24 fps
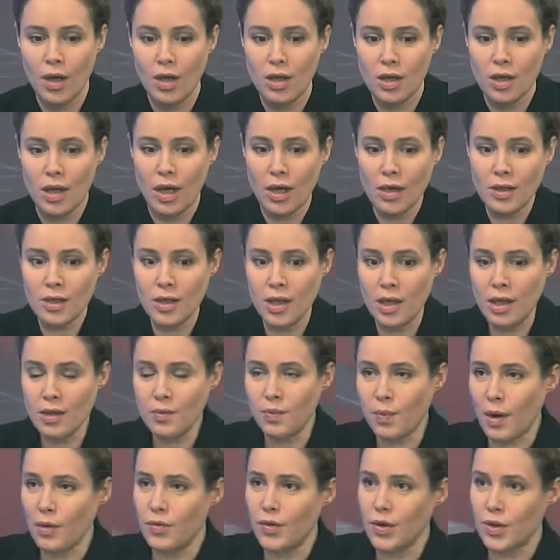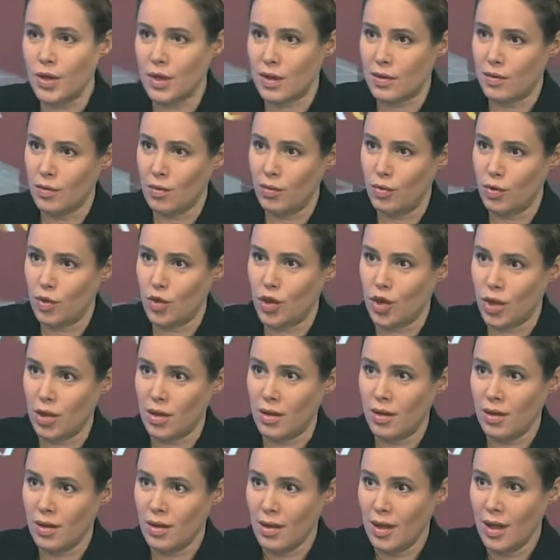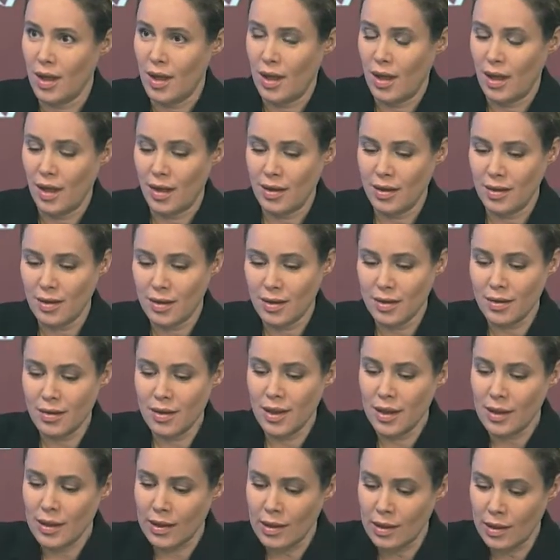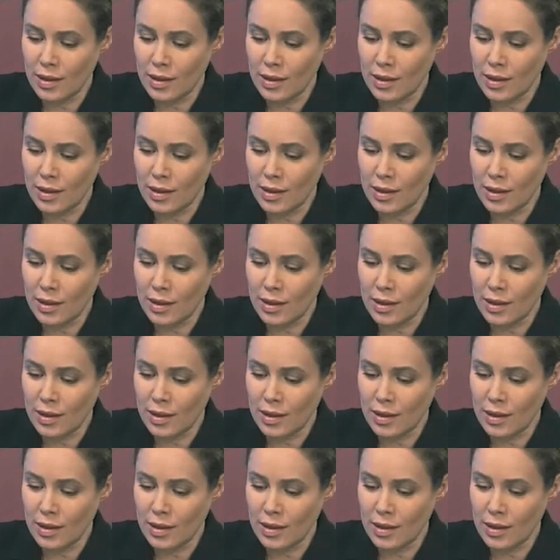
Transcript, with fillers: Как делит правительство бюджет, да? Они говорят, денег